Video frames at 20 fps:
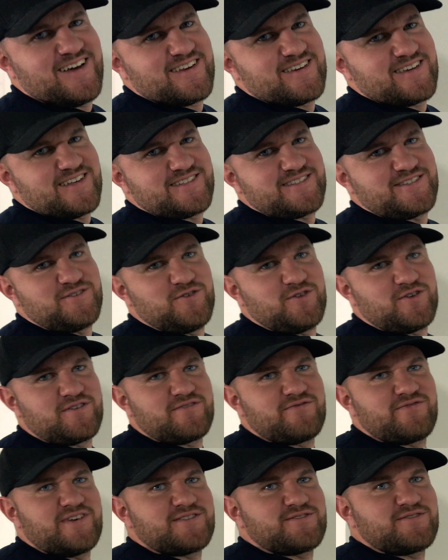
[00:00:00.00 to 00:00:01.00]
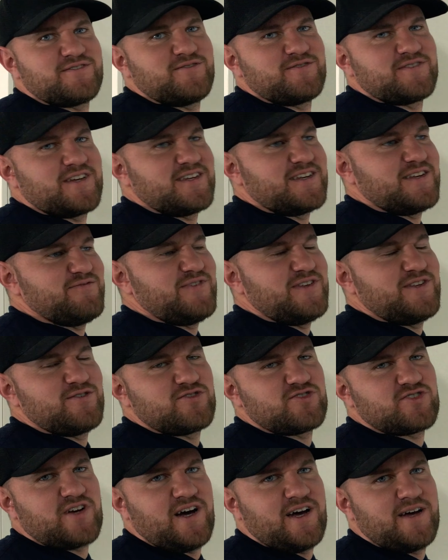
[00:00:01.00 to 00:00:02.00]
Dass sie irgendwas unter dem
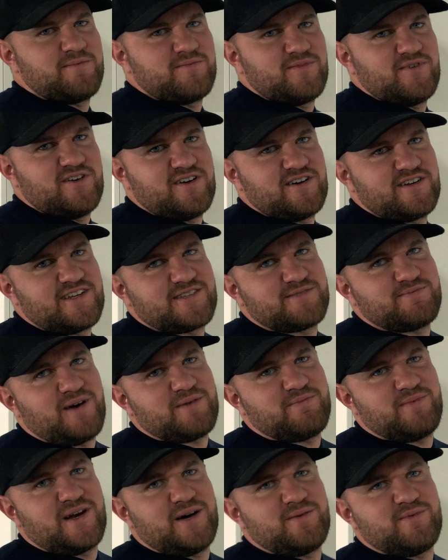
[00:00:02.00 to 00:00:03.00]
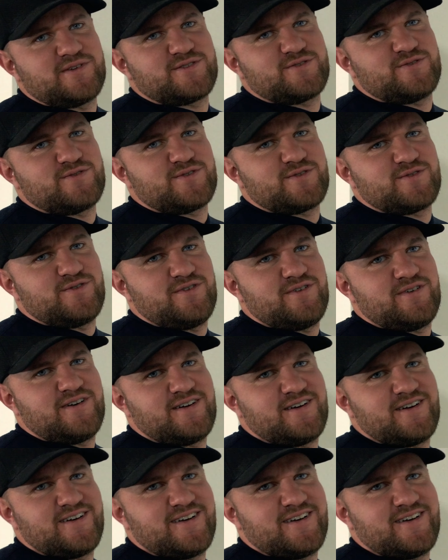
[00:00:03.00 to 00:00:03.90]
Video schreiben, äh, das macht man aber so und so?